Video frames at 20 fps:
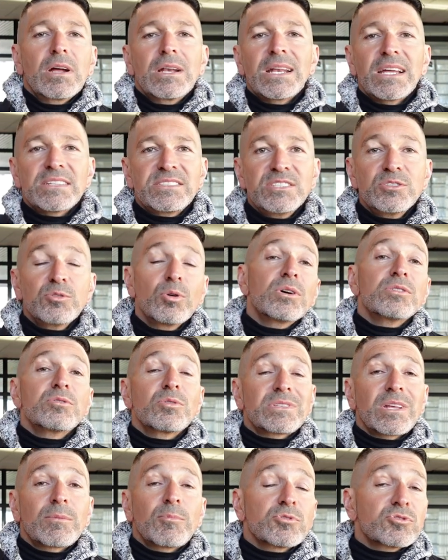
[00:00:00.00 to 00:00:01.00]
latino et
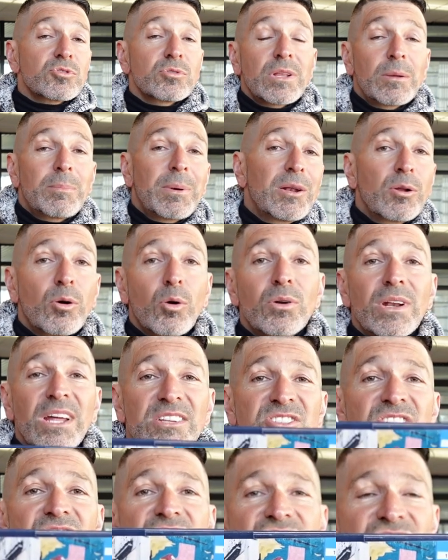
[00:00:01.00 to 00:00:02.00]
notamment ce qu'on appelle au
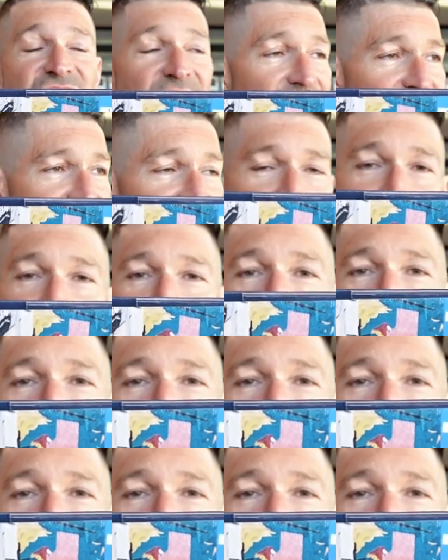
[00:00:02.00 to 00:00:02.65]
latin jazz.